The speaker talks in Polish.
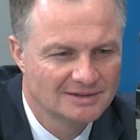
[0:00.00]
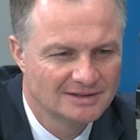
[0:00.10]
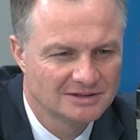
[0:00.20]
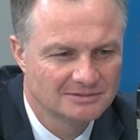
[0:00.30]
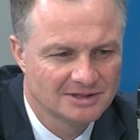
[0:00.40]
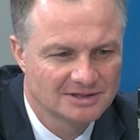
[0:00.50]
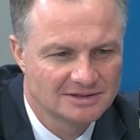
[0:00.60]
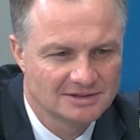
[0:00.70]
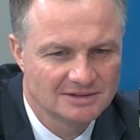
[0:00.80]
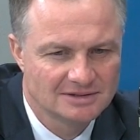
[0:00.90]

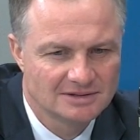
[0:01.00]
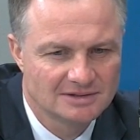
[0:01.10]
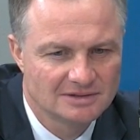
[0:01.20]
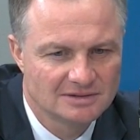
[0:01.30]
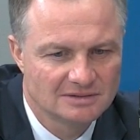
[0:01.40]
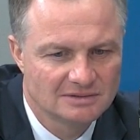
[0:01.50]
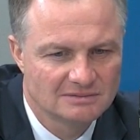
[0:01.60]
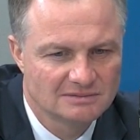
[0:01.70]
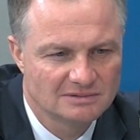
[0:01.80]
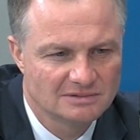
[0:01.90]
Natomiast
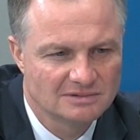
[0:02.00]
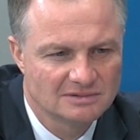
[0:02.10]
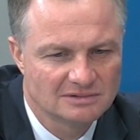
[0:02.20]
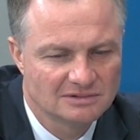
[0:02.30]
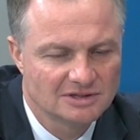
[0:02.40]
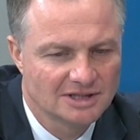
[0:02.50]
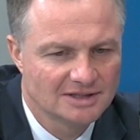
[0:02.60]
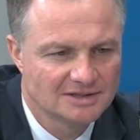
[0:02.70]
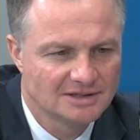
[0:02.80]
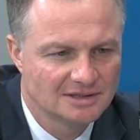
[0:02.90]
y, to nie
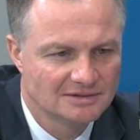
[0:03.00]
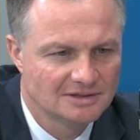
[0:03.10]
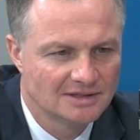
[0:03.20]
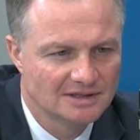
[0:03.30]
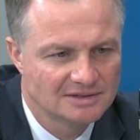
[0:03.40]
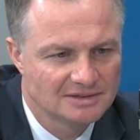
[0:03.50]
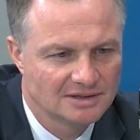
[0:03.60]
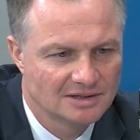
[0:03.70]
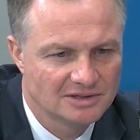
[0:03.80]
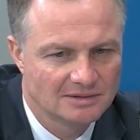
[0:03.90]
jest dla nas
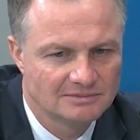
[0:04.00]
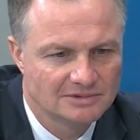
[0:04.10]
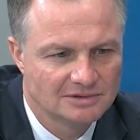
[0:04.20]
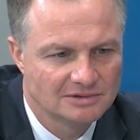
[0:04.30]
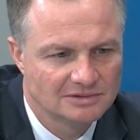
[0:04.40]
jakaś tam y,